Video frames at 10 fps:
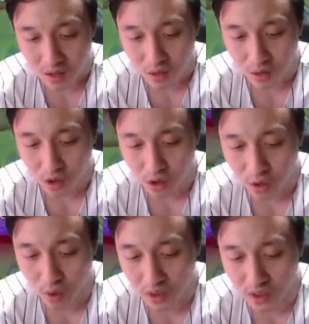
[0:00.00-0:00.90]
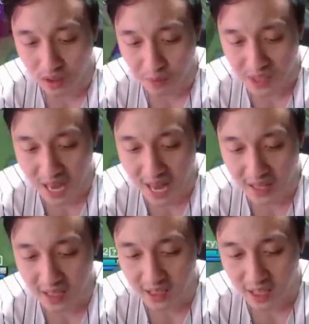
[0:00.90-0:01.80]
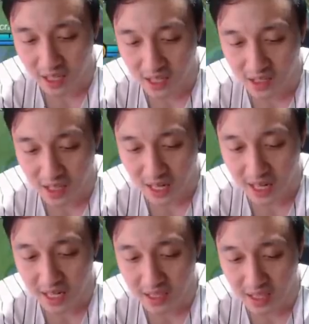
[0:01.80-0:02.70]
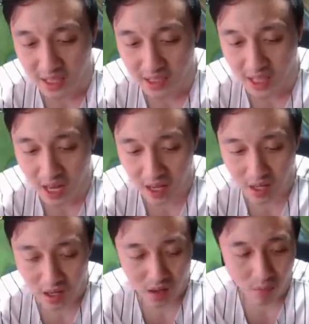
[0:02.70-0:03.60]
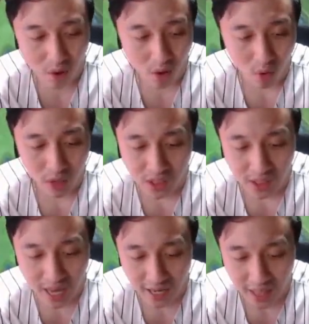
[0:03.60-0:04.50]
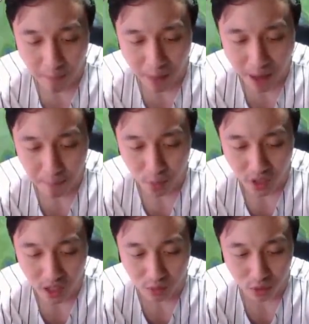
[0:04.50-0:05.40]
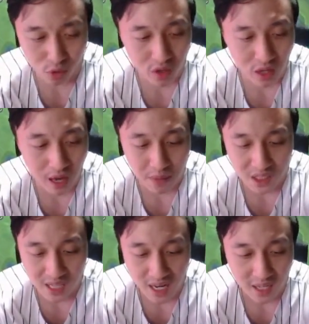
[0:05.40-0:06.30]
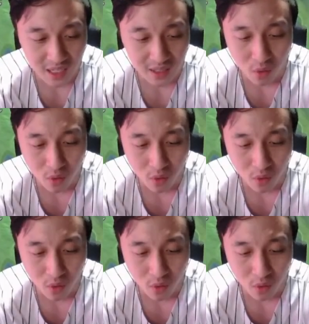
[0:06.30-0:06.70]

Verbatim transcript: Oto gue tetap sakit ya, guys ya. Kalian lihat ya, guys ya. Mau gue udah sekarat apapun, guys. Musuhnya gak bisa ngekill